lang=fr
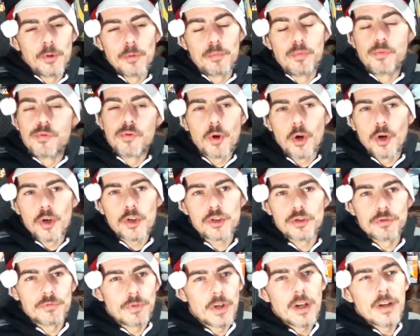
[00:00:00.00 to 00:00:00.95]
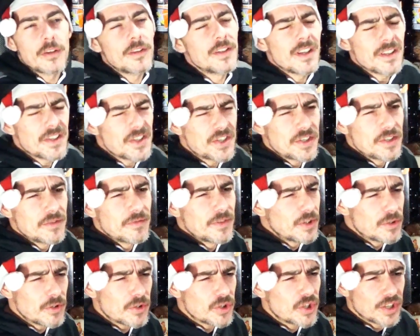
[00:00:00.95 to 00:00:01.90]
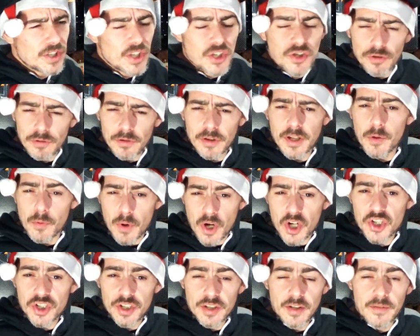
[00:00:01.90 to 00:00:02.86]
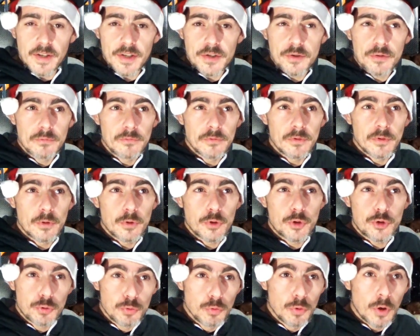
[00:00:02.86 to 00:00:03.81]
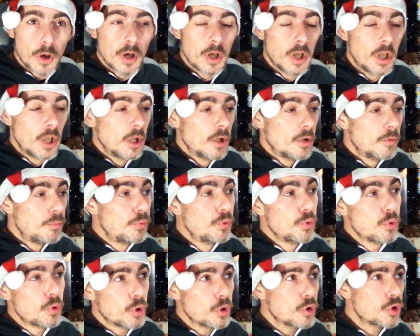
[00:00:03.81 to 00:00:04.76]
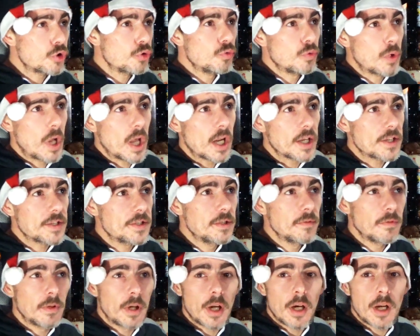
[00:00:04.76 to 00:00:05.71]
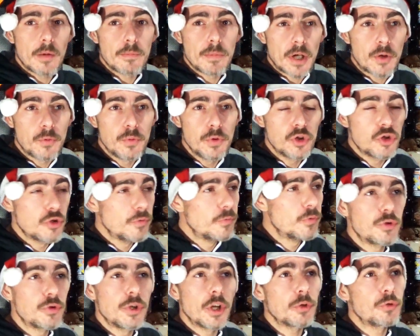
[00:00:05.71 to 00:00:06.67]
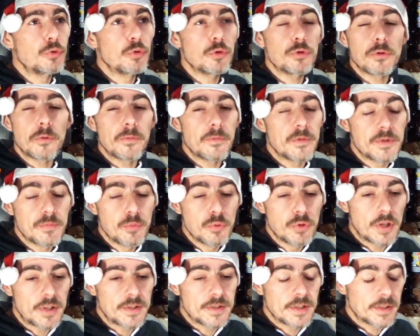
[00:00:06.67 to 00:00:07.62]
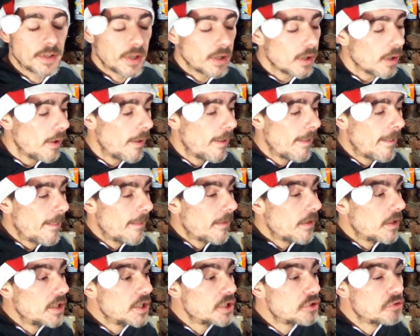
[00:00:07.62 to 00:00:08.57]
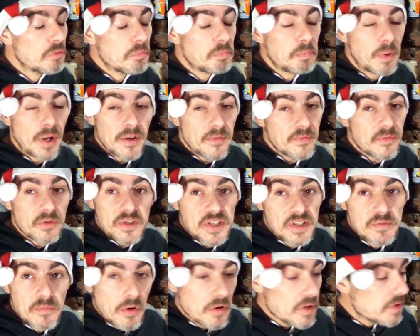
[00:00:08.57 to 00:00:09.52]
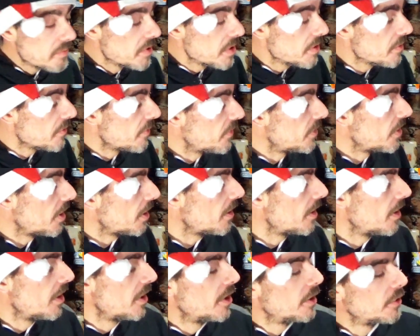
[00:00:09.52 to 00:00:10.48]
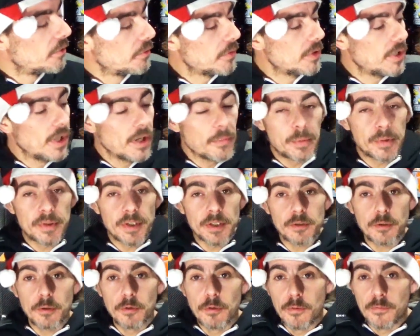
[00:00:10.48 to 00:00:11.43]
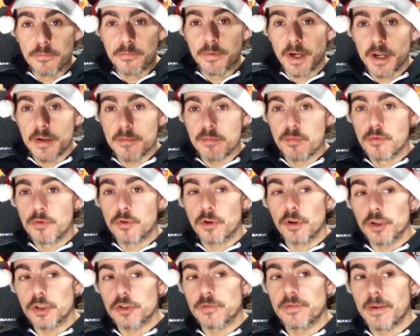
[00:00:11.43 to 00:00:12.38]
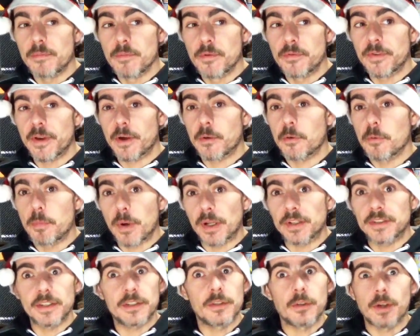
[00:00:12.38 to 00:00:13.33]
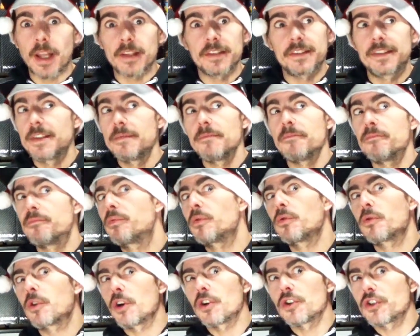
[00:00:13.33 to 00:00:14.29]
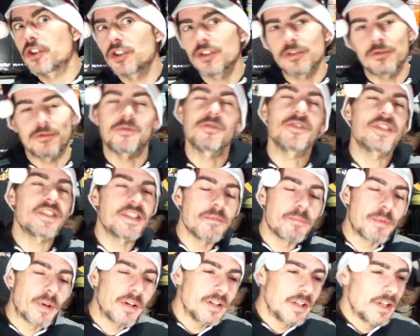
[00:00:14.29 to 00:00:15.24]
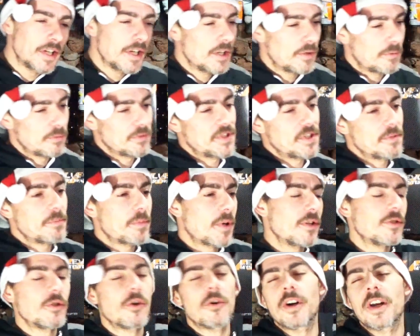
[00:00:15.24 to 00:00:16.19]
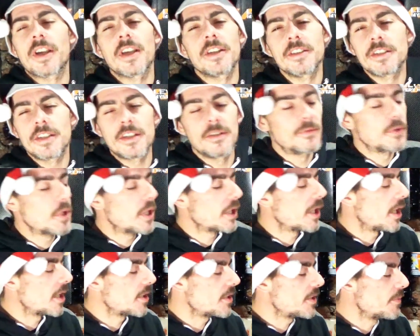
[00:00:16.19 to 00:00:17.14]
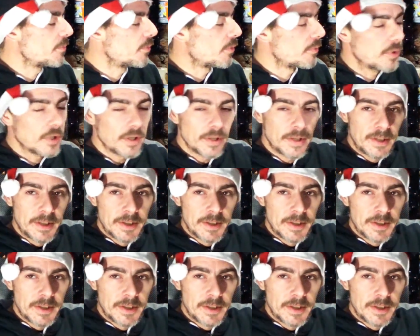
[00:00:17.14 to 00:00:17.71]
Blue Crush. Voilà. D'ailleurs, il y a des gens qui ont acheté des versions euh, Blue Crush ou Galaxy, voilà, la Black League. J'ai des retours sur Facebook, etc. Et ils n'ont pas forcément aimé au final. Donc là, peut-être que le vrai Blue Crush va me faire repartir dans la team Blue Crush. On ne sait pas. On ne sait pas. Non, rien n'équivaut à un Galaxy pour moi.